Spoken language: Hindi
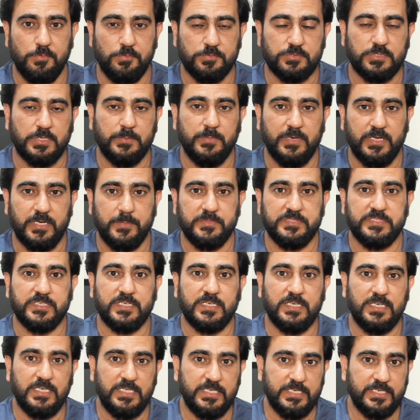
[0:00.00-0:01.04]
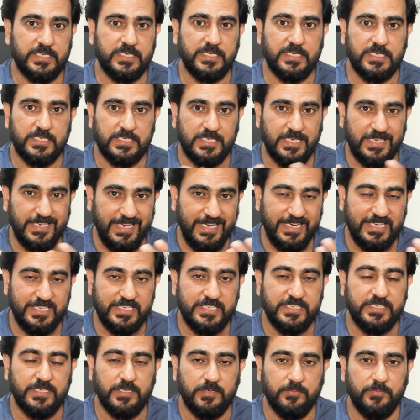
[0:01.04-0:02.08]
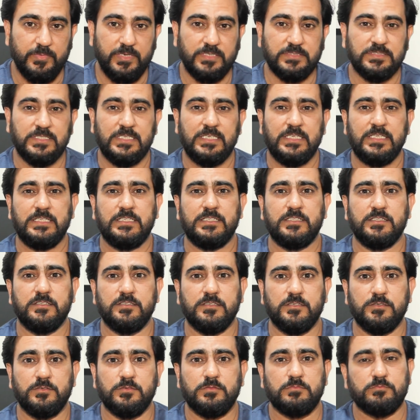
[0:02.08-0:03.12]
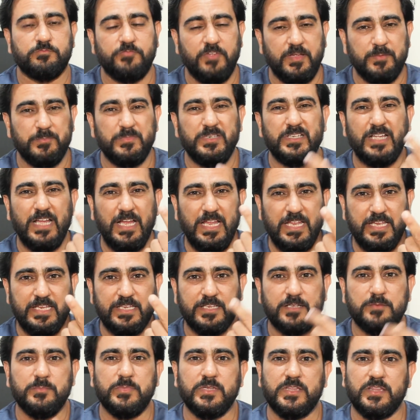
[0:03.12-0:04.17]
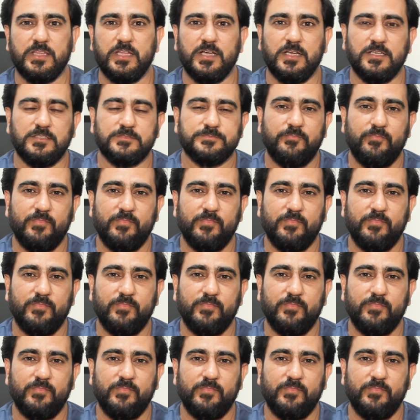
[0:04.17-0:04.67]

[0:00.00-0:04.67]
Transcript: उसके बारे में दिखाया गया है कि इंडिया में फैमिली का एक बंदा